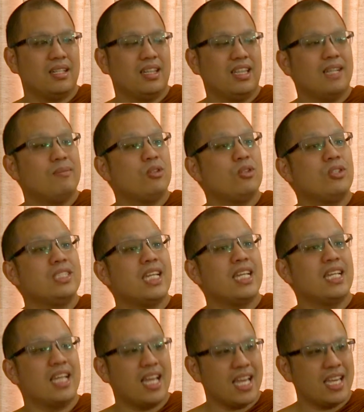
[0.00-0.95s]
เริ่มต้น
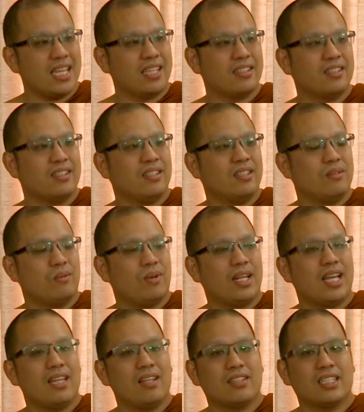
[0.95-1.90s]
ง่ายๆว่า
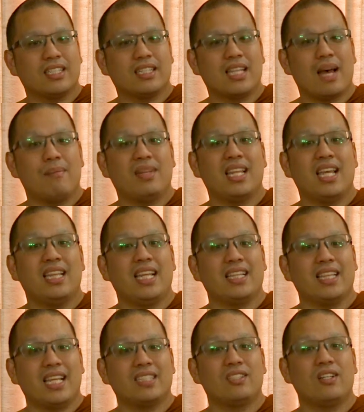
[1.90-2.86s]
ถ้าเราจะทำอะไร
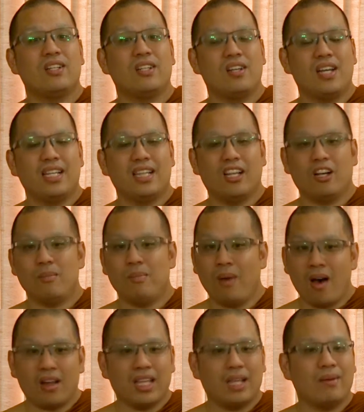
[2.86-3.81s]
เล็กๆน้อยๆเราก็บ
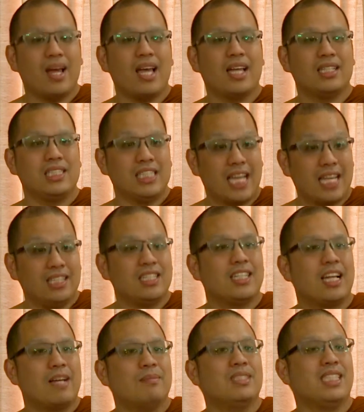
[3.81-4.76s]
อกเลยว่าฉันจะ
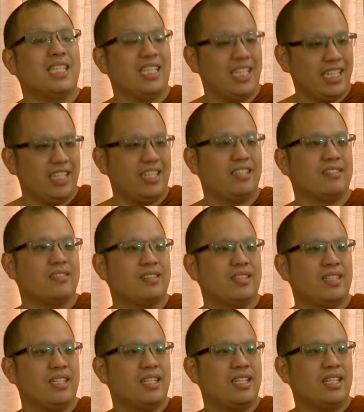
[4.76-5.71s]
ทำสิ่งนี้
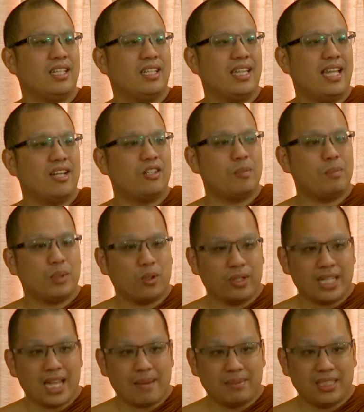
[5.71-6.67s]
แล้วก็โปร
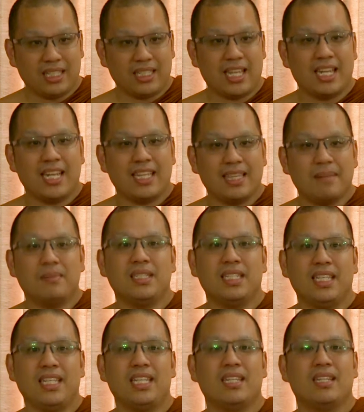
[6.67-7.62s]
ดทำสิ่งนั้นให้เต็ม
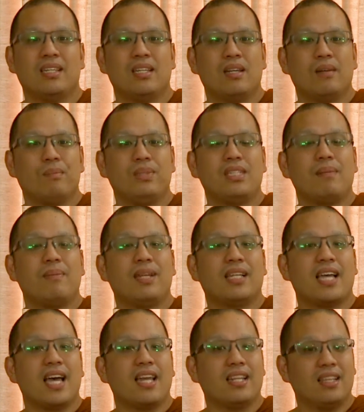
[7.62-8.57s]
ที่เพื่อเป็น
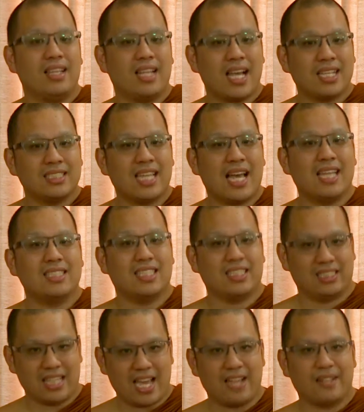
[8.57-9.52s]
การรักษาสัจ
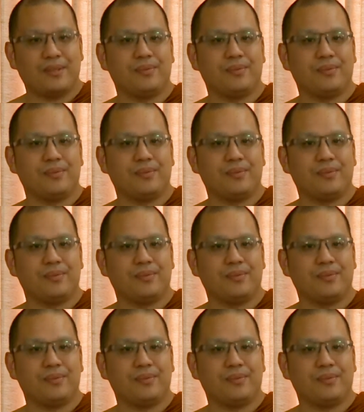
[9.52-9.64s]
จะ